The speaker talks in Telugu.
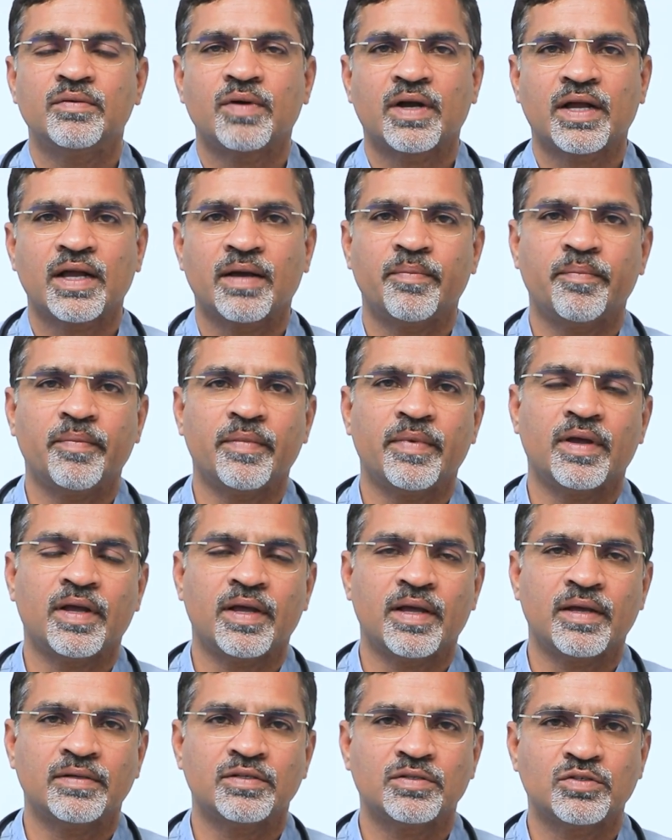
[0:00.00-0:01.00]
ఒక
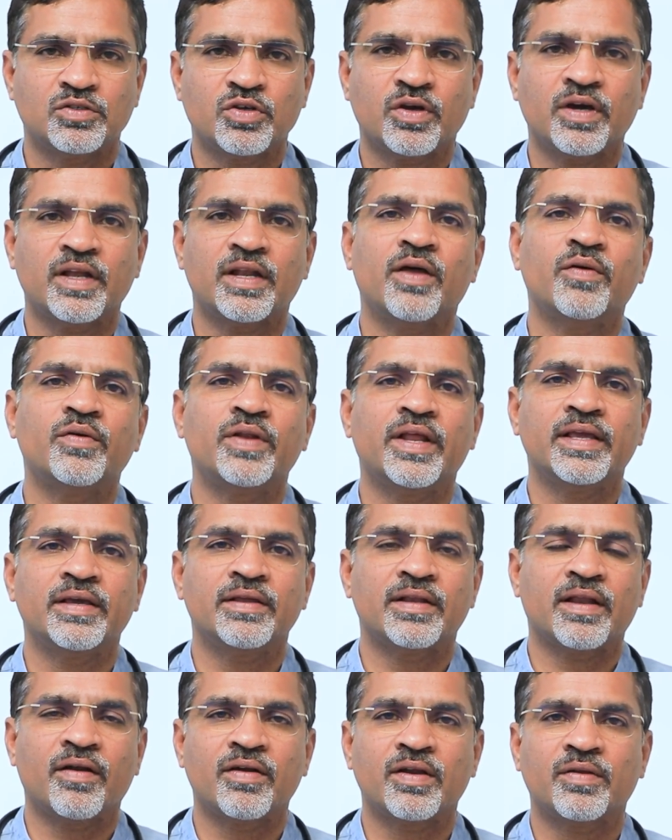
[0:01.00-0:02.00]
షుగర్ డౌన్ అయ్యి
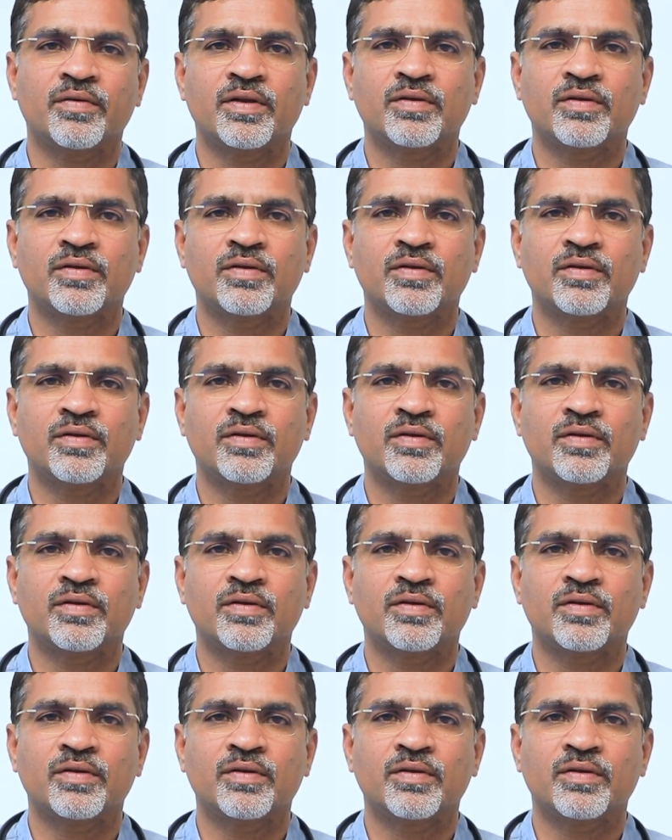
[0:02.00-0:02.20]
రావటం